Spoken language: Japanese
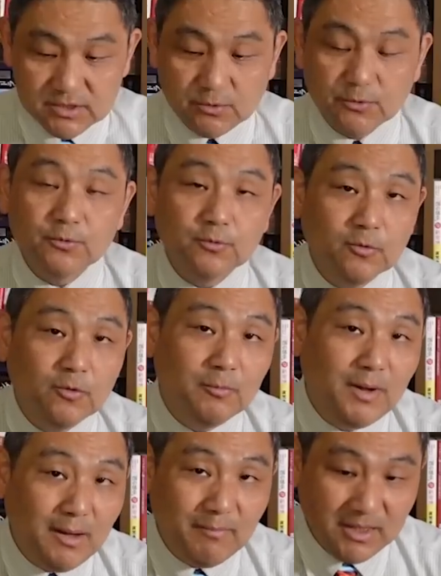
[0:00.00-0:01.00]
事というのを
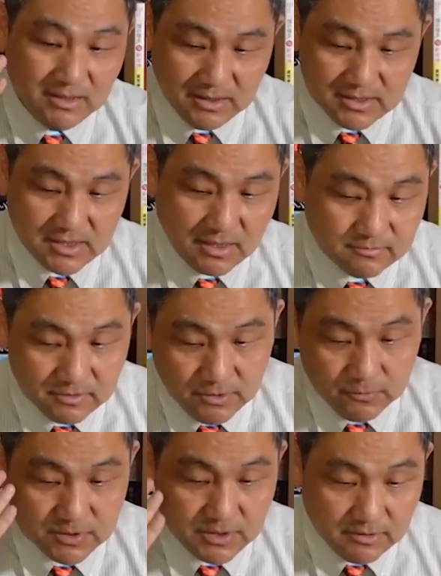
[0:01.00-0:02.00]
毎日確
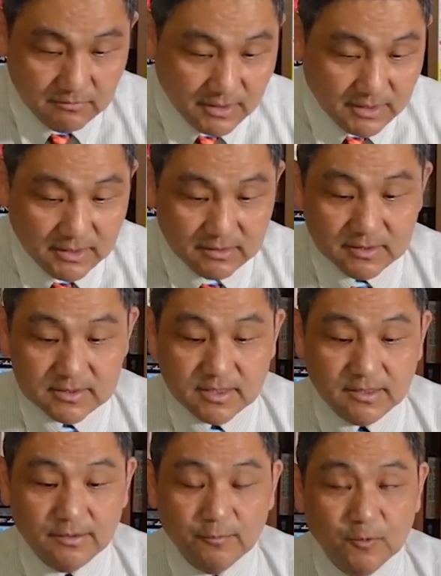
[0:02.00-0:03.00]
認をしているわけなんです
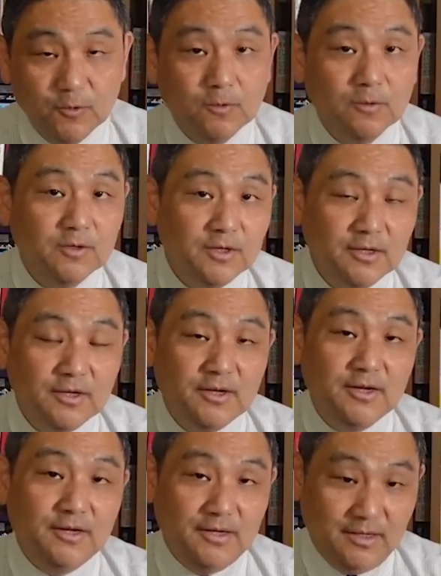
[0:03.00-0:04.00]
けれども、
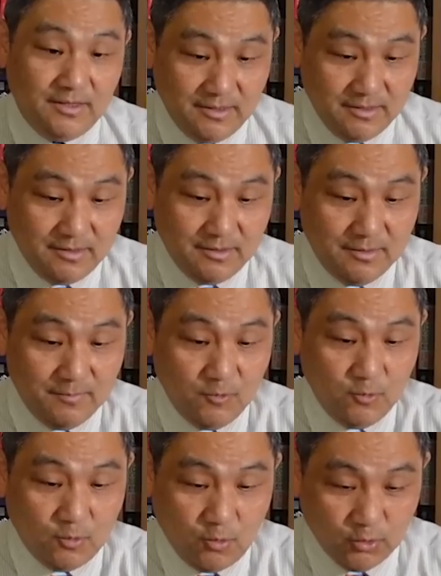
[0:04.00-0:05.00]

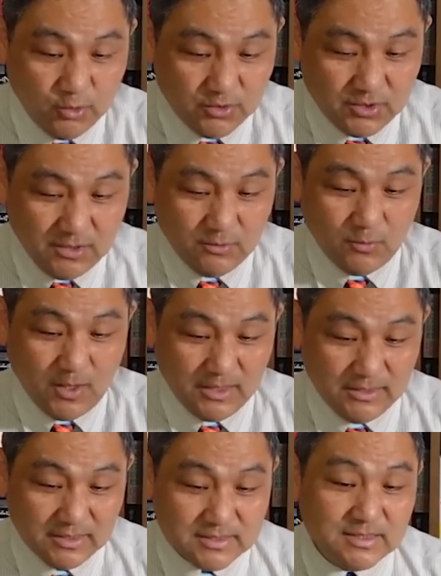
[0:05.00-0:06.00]
もうこの点の
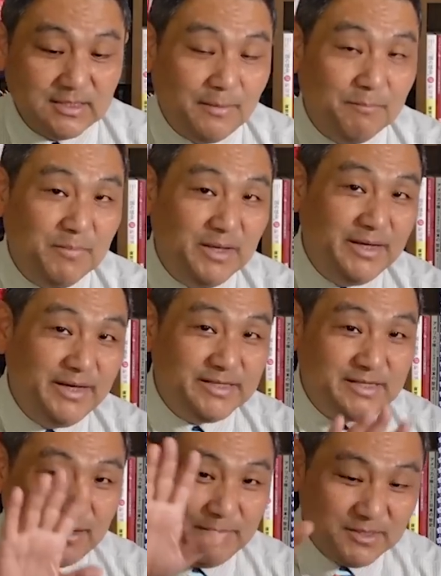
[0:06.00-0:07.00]
話がめ
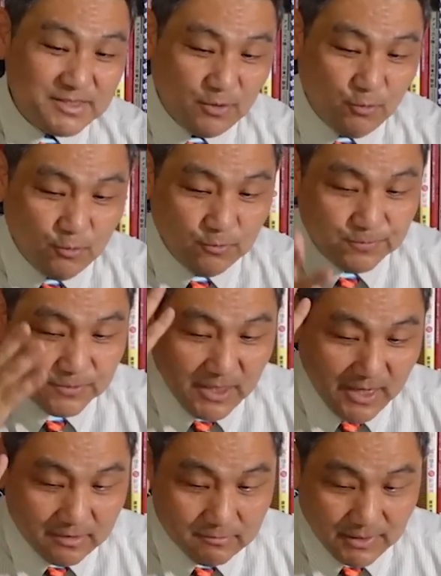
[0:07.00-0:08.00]
ちゃめちゃ豊富に
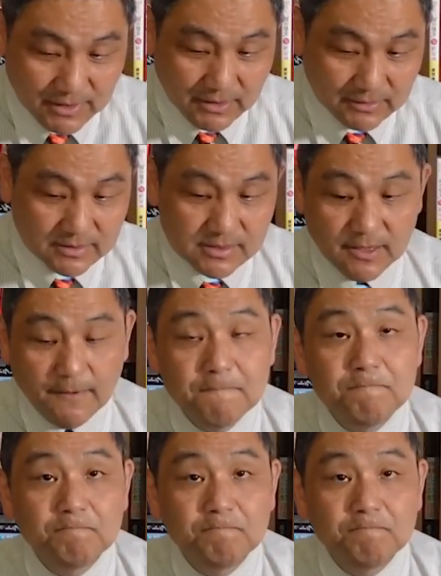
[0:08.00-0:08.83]
あるわけなんですね。